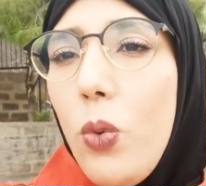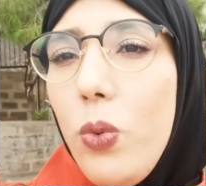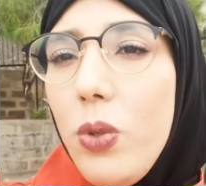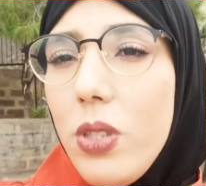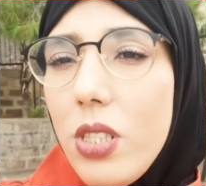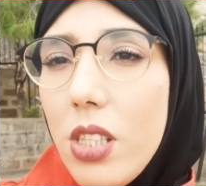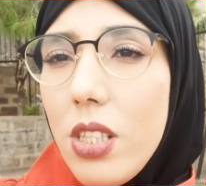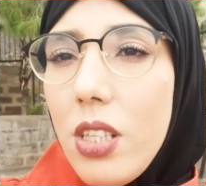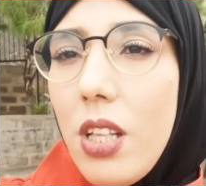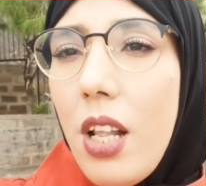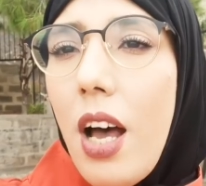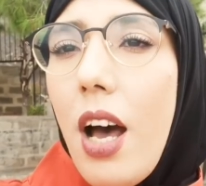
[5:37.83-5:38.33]

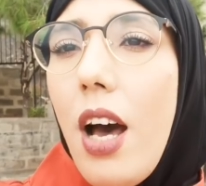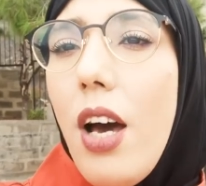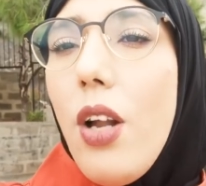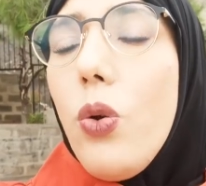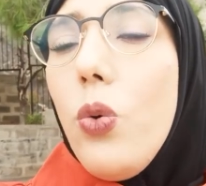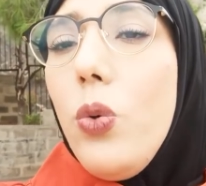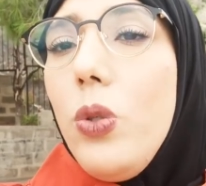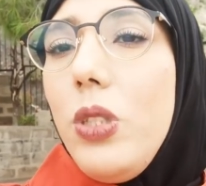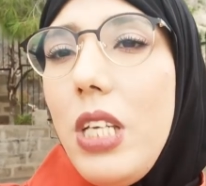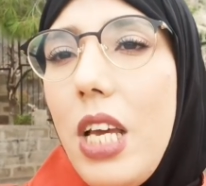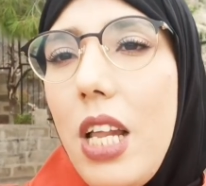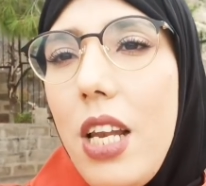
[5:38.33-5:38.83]
وسط النهار
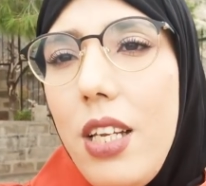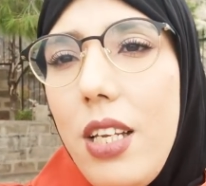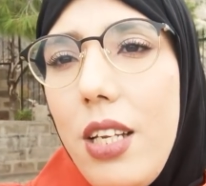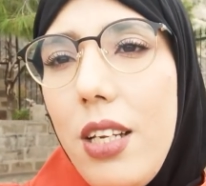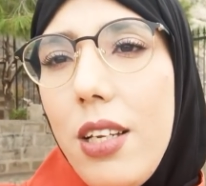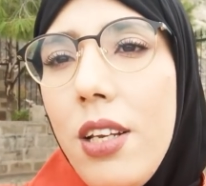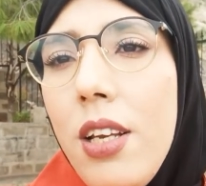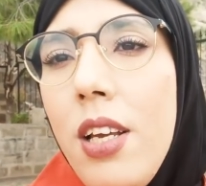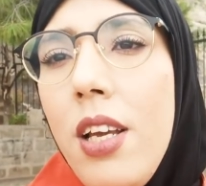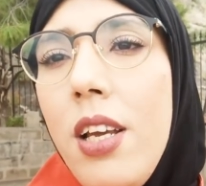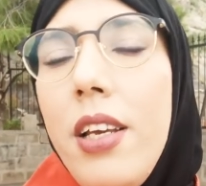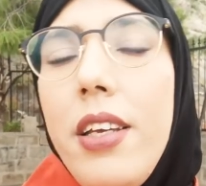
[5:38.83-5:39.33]
وديال
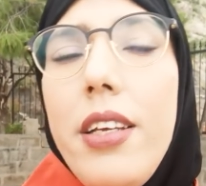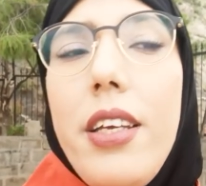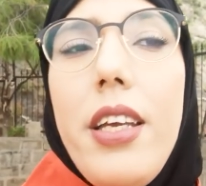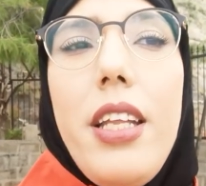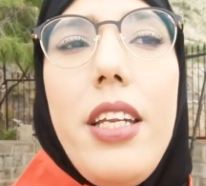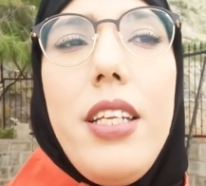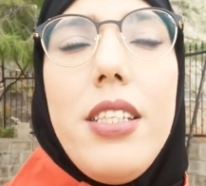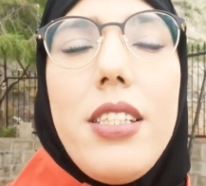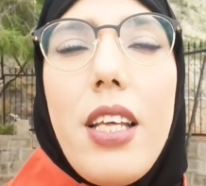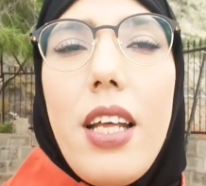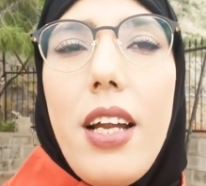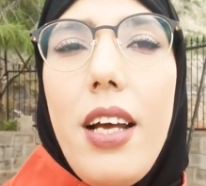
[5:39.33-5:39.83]
الليل
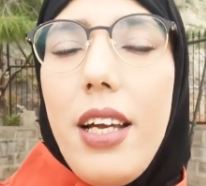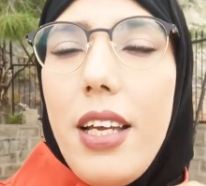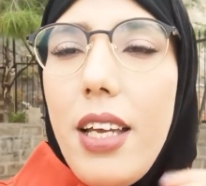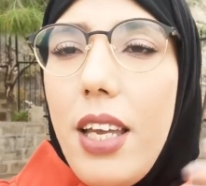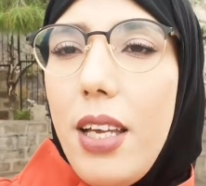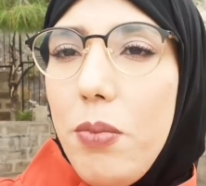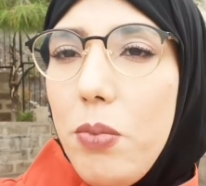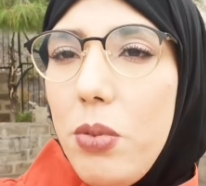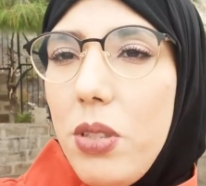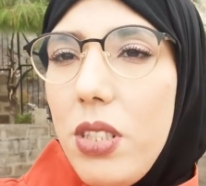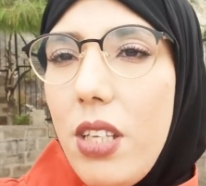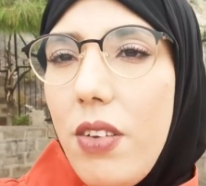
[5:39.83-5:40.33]
يعني صراحه
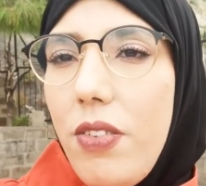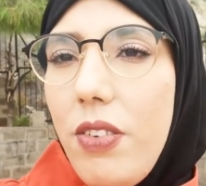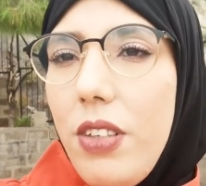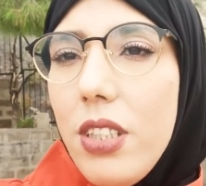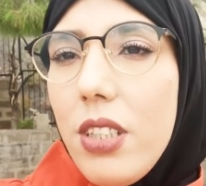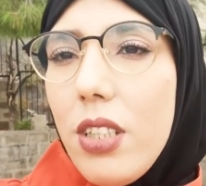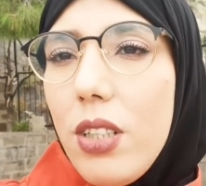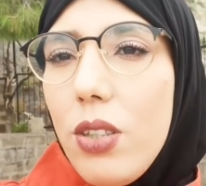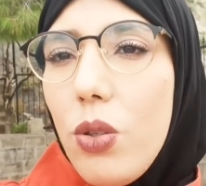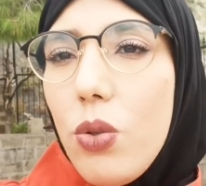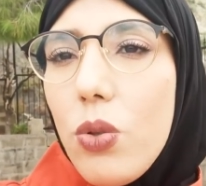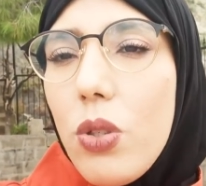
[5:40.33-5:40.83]
كاين بزاف
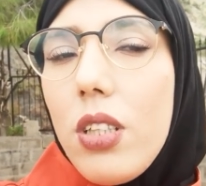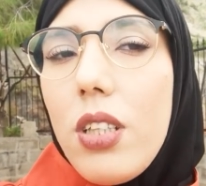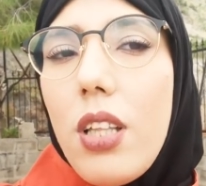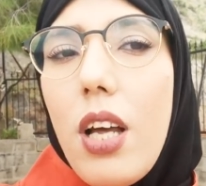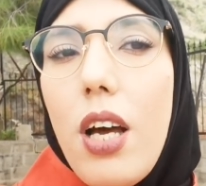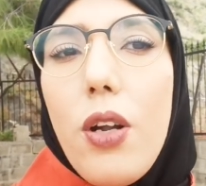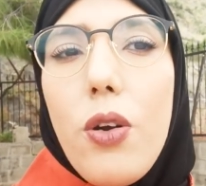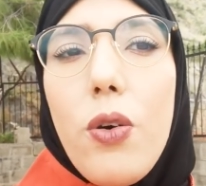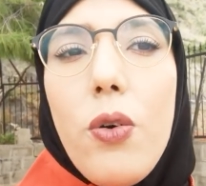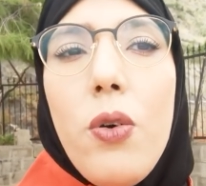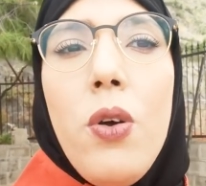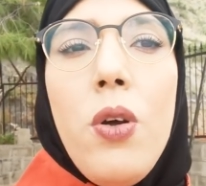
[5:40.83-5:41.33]
يعني تقدروا
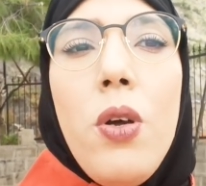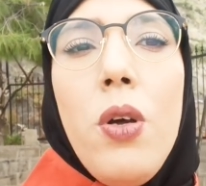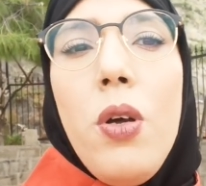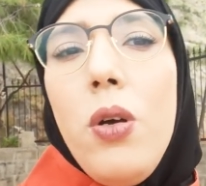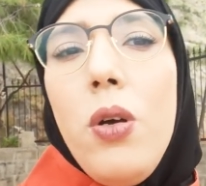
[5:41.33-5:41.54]
تختاروا